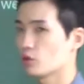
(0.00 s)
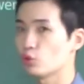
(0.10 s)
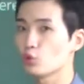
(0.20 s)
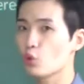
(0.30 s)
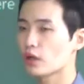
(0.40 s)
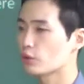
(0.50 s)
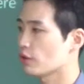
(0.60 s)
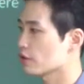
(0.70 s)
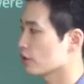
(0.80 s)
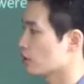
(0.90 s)
유도가
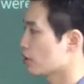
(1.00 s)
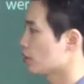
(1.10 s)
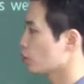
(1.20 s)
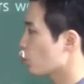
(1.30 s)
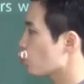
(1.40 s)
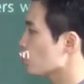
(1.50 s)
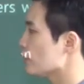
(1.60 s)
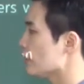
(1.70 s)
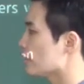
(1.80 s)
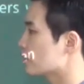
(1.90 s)
되었어.
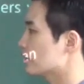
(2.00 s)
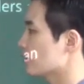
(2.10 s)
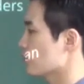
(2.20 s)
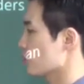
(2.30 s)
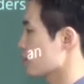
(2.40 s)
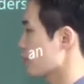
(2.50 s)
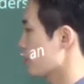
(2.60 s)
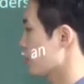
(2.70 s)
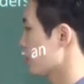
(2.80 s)
토론이 이끌어졌어.